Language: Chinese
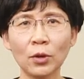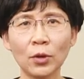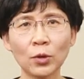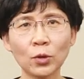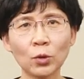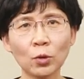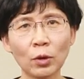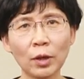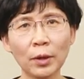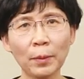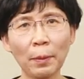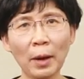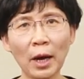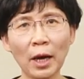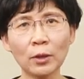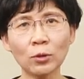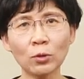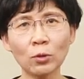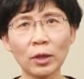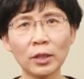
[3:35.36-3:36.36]
从而
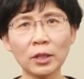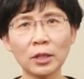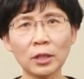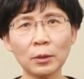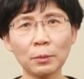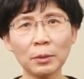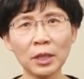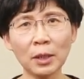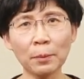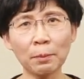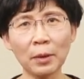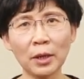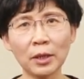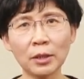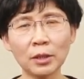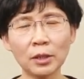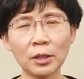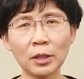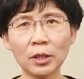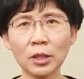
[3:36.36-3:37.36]
判断疾病的
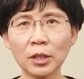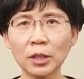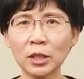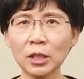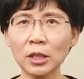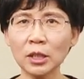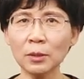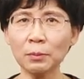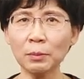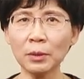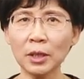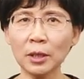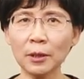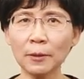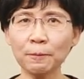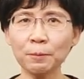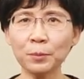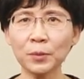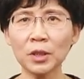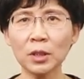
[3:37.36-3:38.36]
本质是气
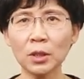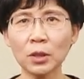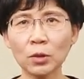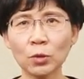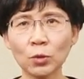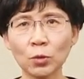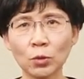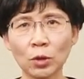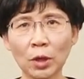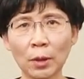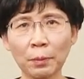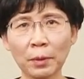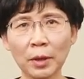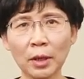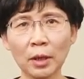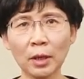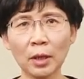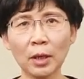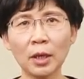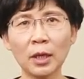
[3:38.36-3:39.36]
病、血
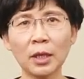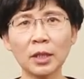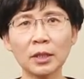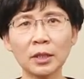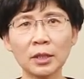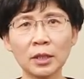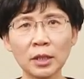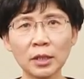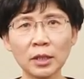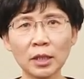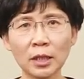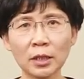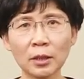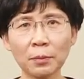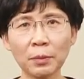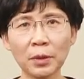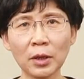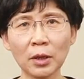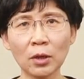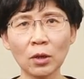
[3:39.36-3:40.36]
病、津液的
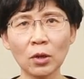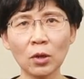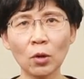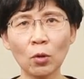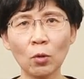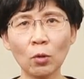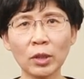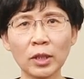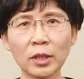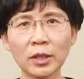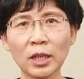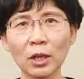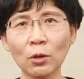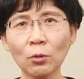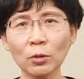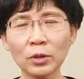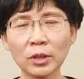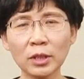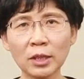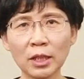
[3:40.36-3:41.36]
病或者相
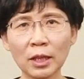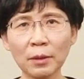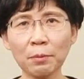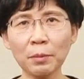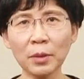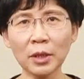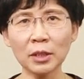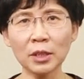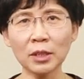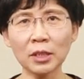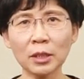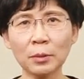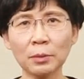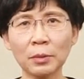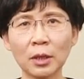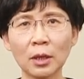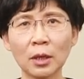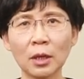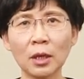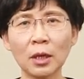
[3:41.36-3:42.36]
互兼并的疾
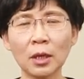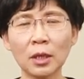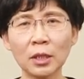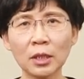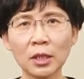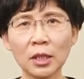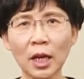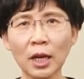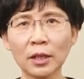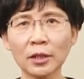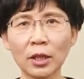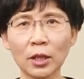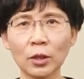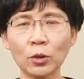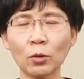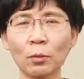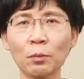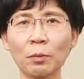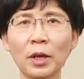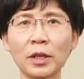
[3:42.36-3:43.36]
病，这样的一
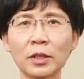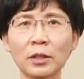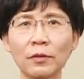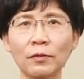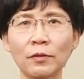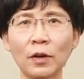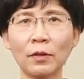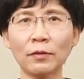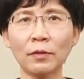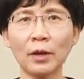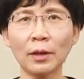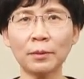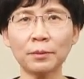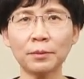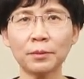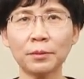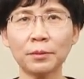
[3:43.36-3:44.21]
种辩证方法。